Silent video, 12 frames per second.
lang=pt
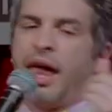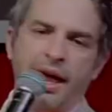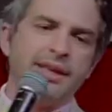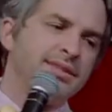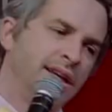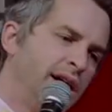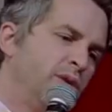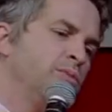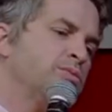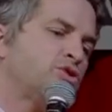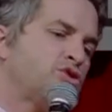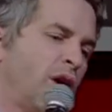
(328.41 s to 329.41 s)
esse ano
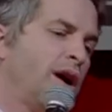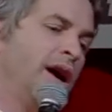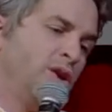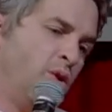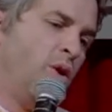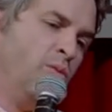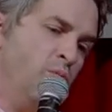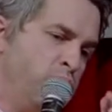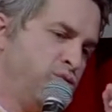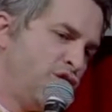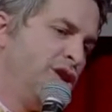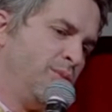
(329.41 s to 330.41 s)
só ganhou
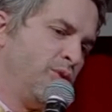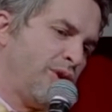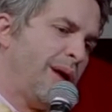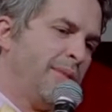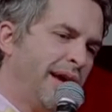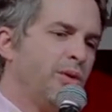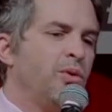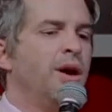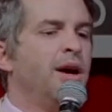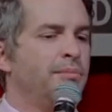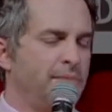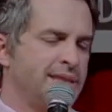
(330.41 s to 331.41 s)
um time, o Flamengo,
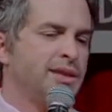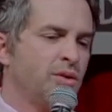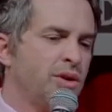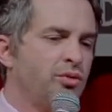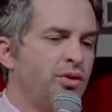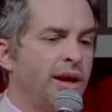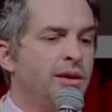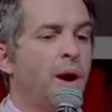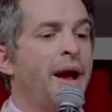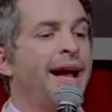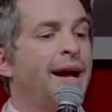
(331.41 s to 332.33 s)
mas ano que vem,